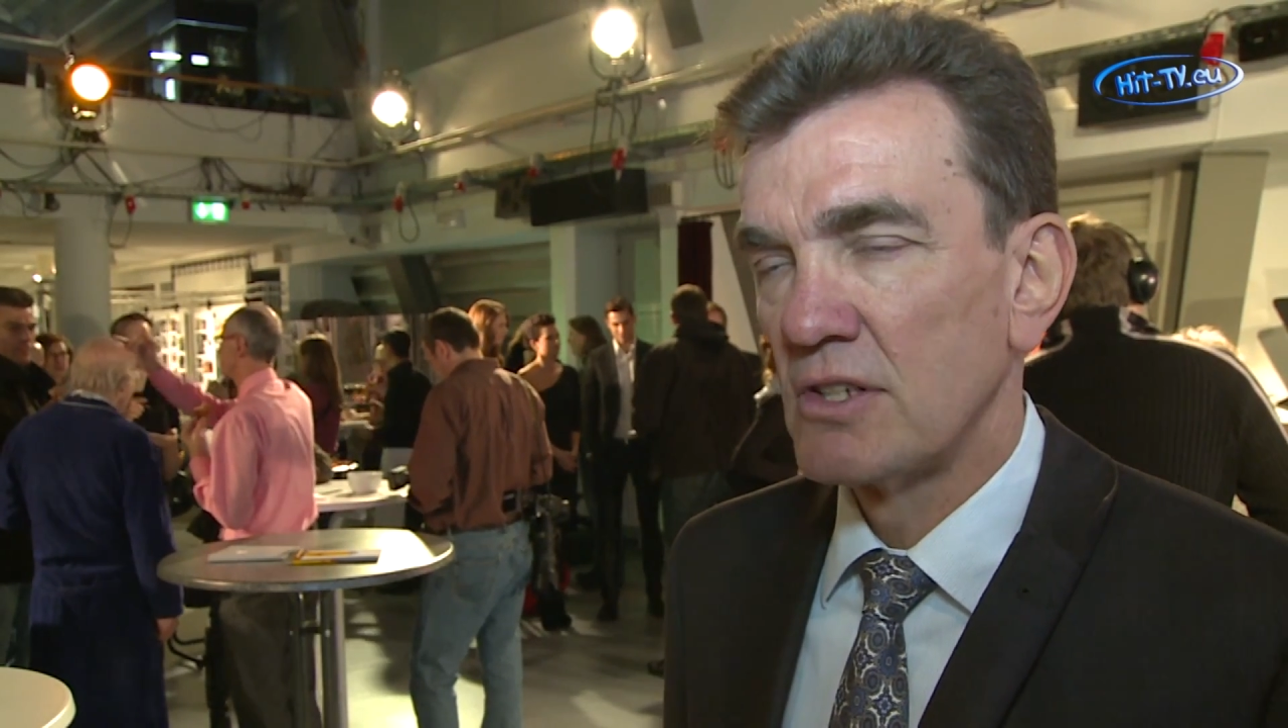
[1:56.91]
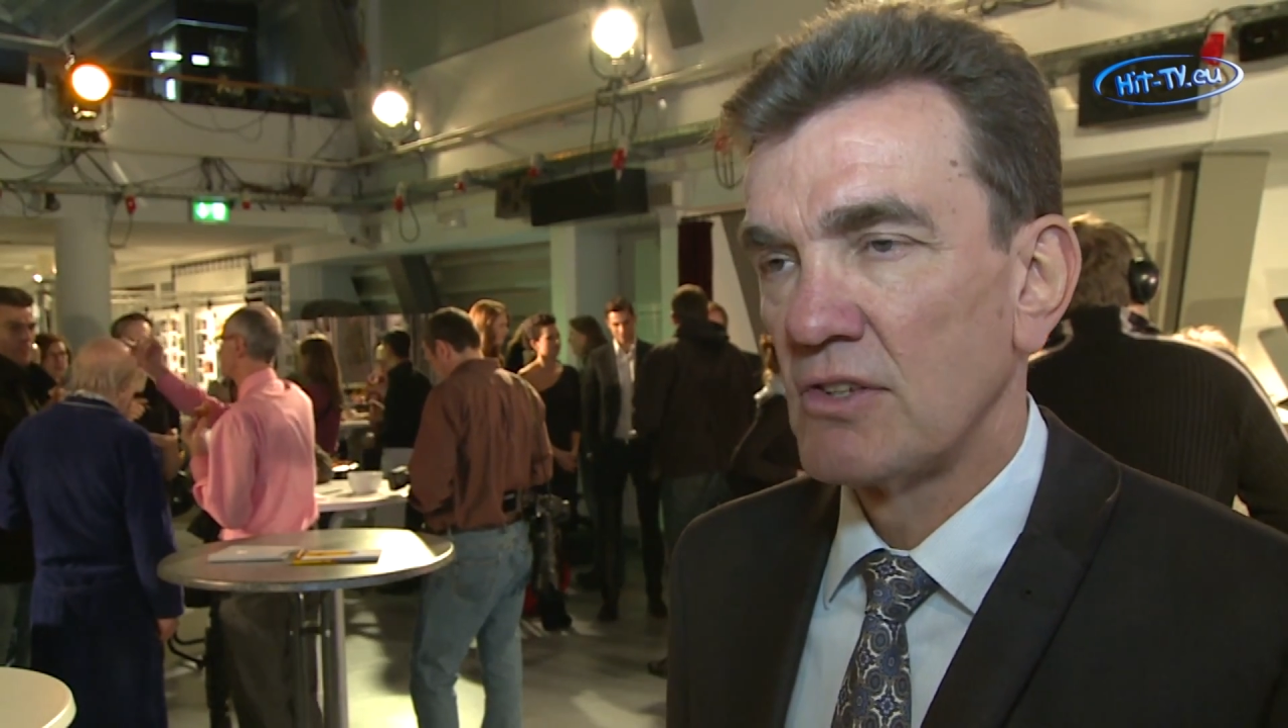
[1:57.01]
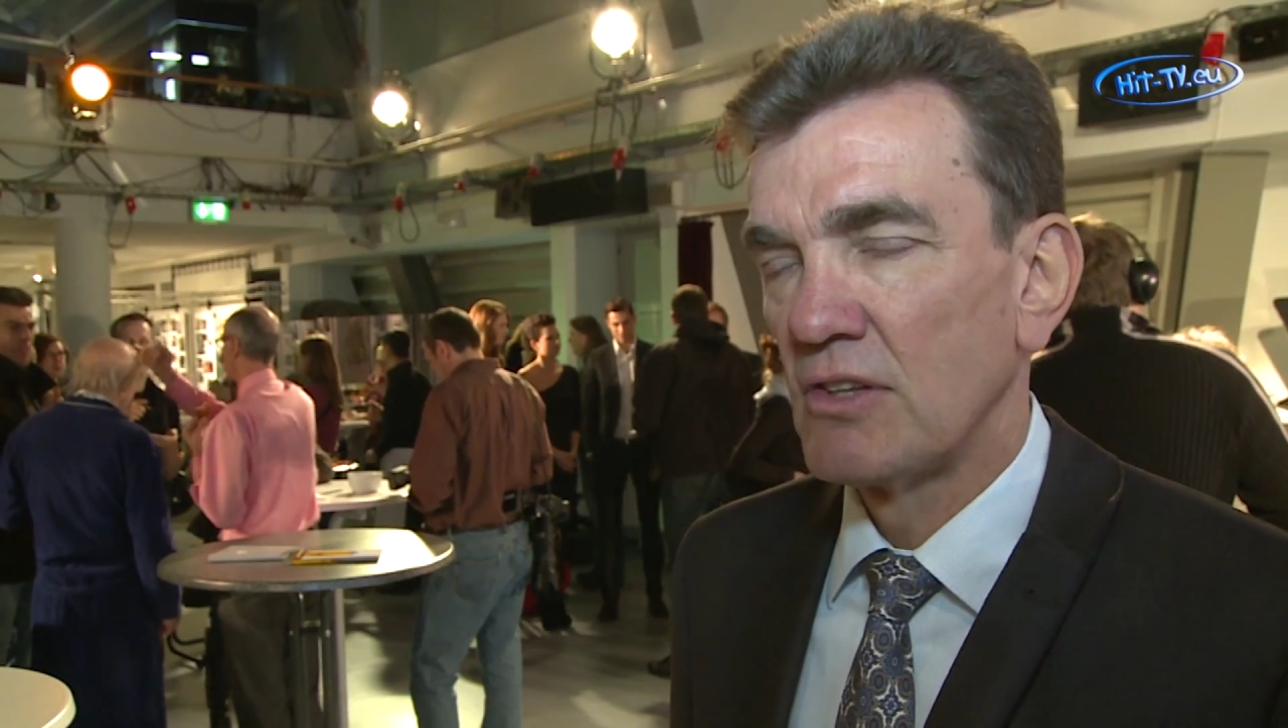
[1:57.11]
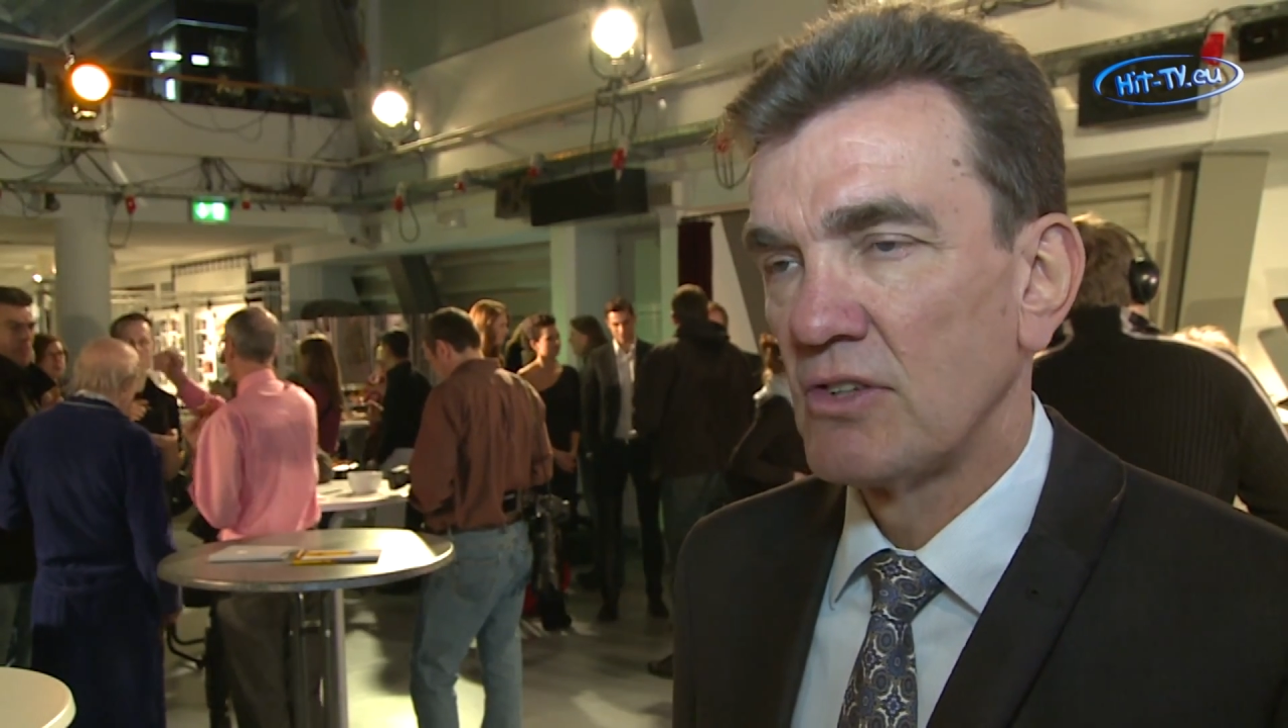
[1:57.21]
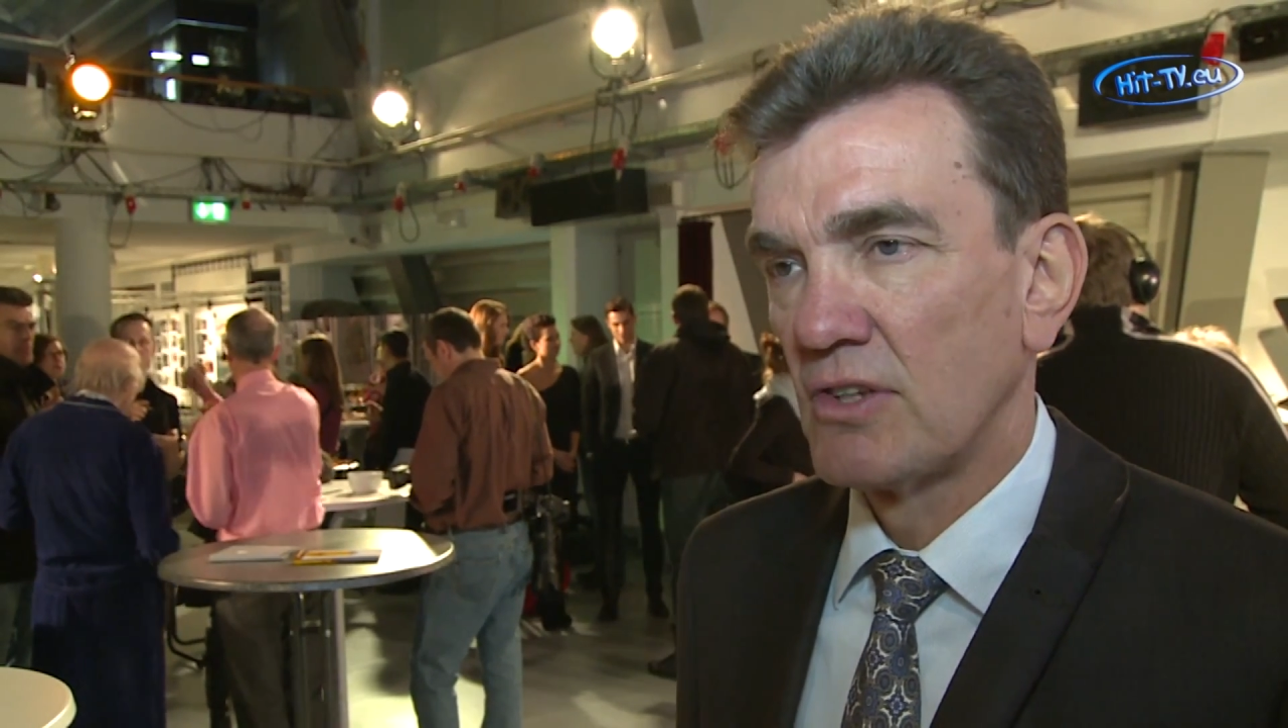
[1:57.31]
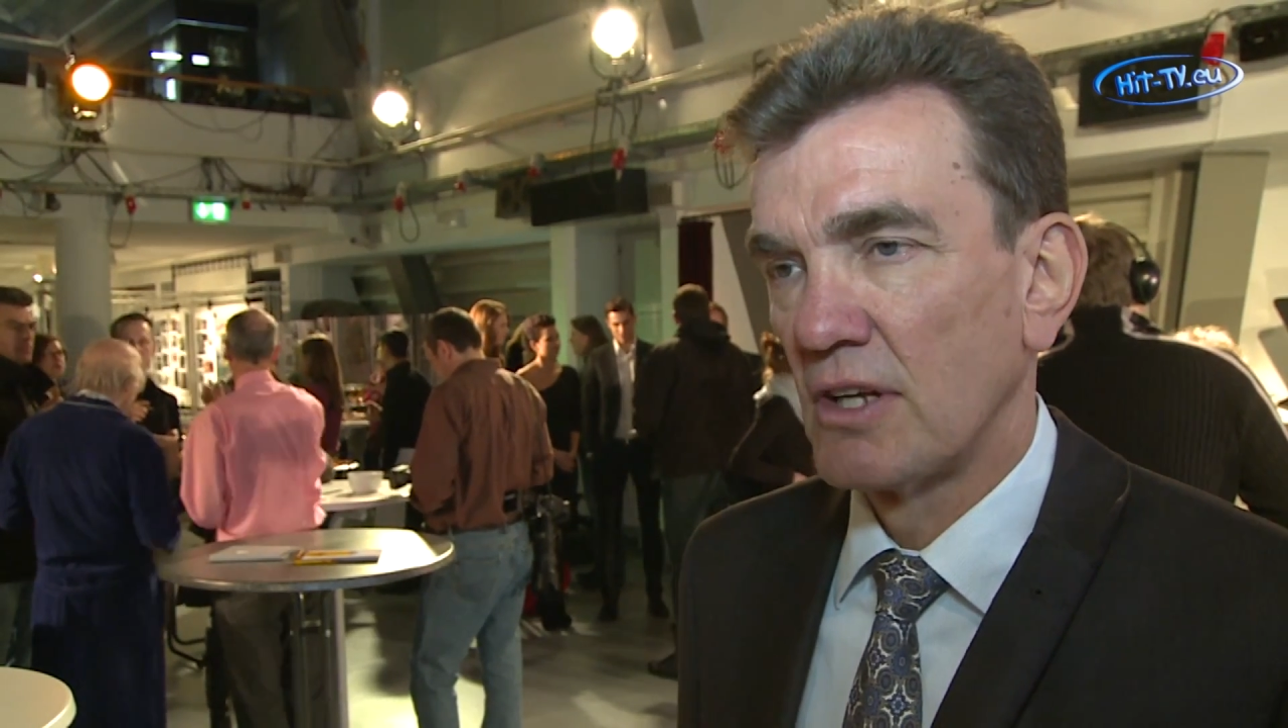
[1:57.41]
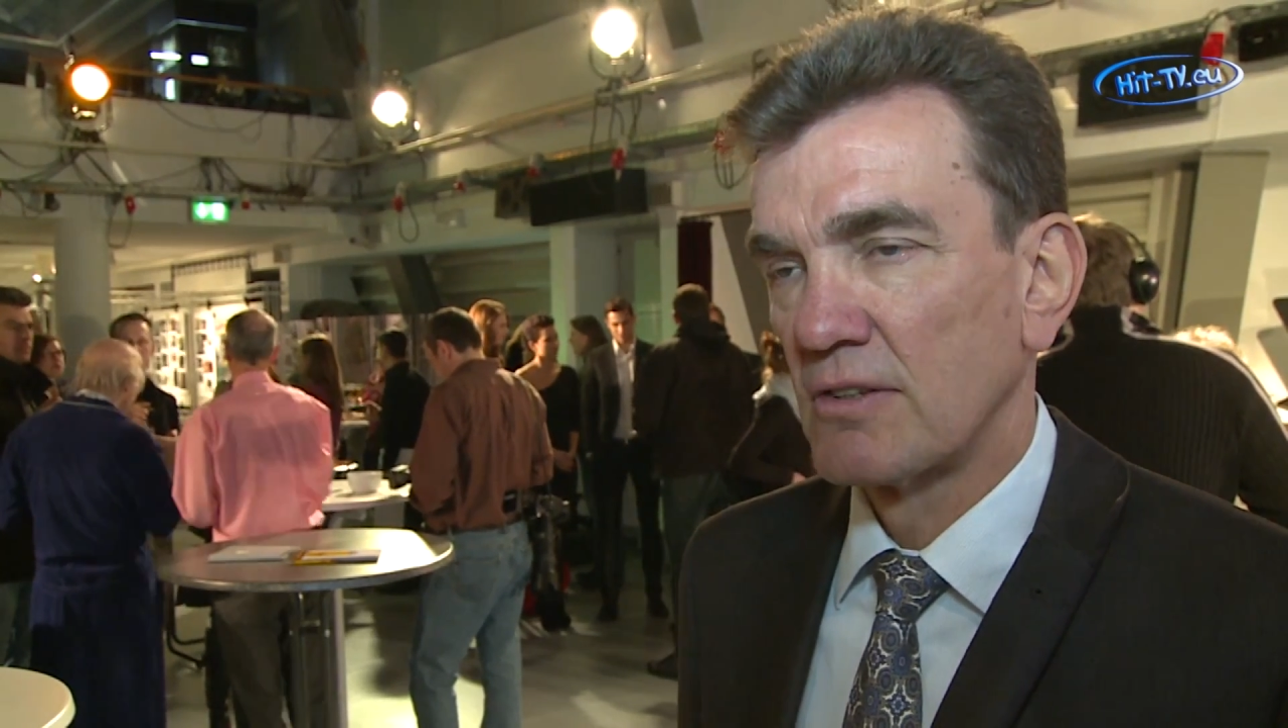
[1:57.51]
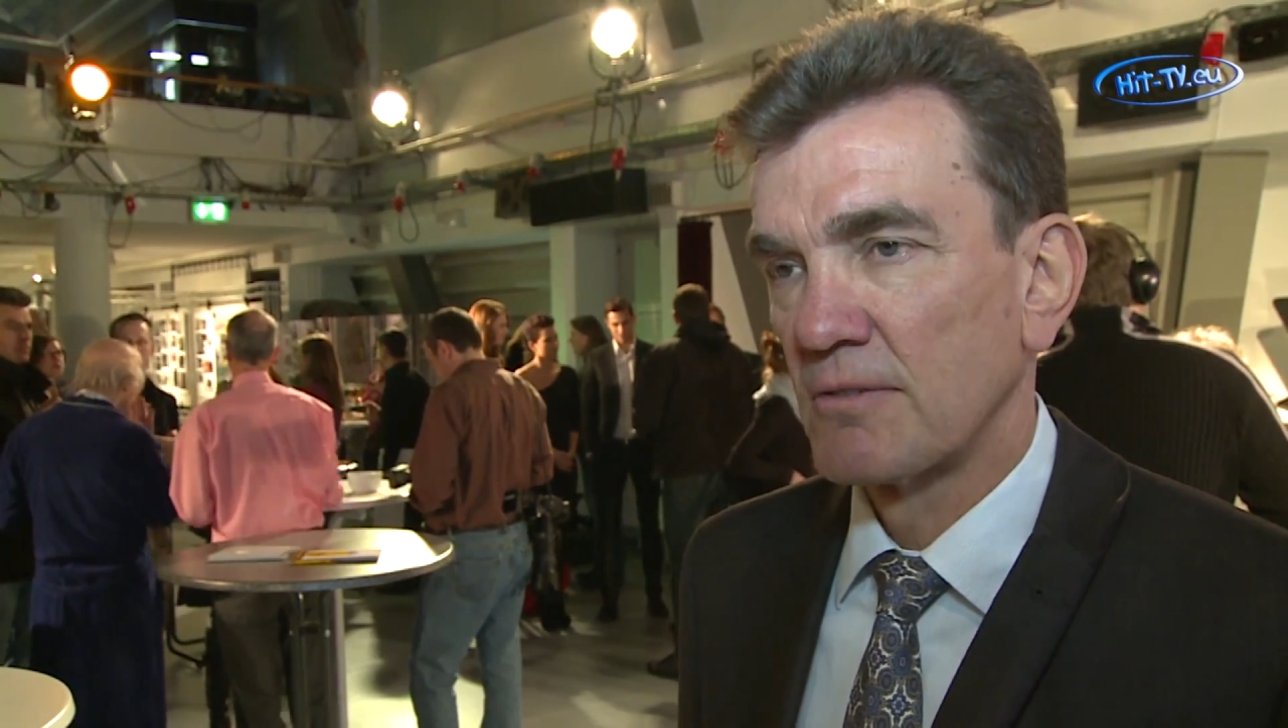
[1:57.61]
Identität.